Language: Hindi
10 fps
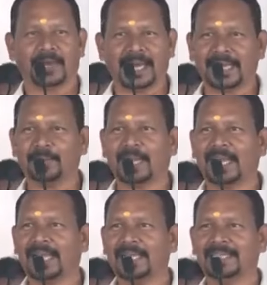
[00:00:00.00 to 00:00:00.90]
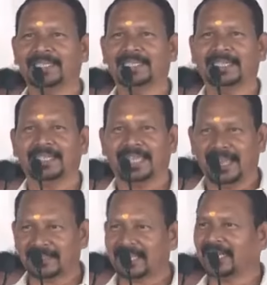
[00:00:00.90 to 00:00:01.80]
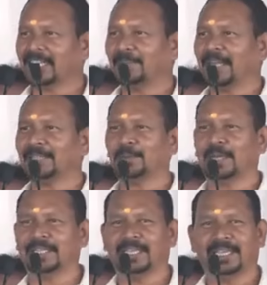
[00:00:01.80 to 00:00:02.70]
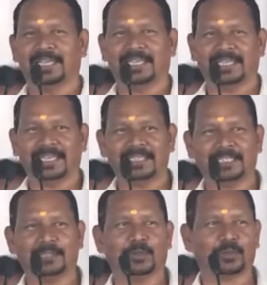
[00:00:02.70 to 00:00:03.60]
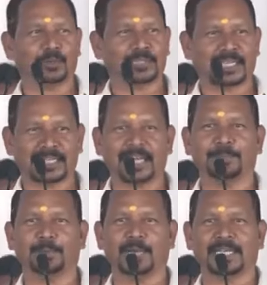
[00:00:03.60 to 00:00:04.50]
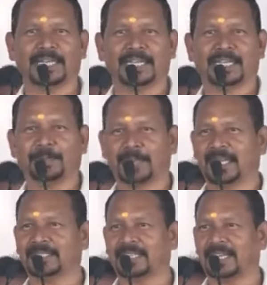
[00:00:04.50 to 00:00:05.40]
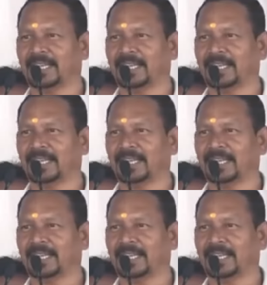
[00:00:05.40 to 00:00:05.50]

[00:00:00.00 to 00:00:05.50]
और आने वाला इलेक्शन के बाद तुरंत इन चीजों को सरकार पूरा करने का प्रयास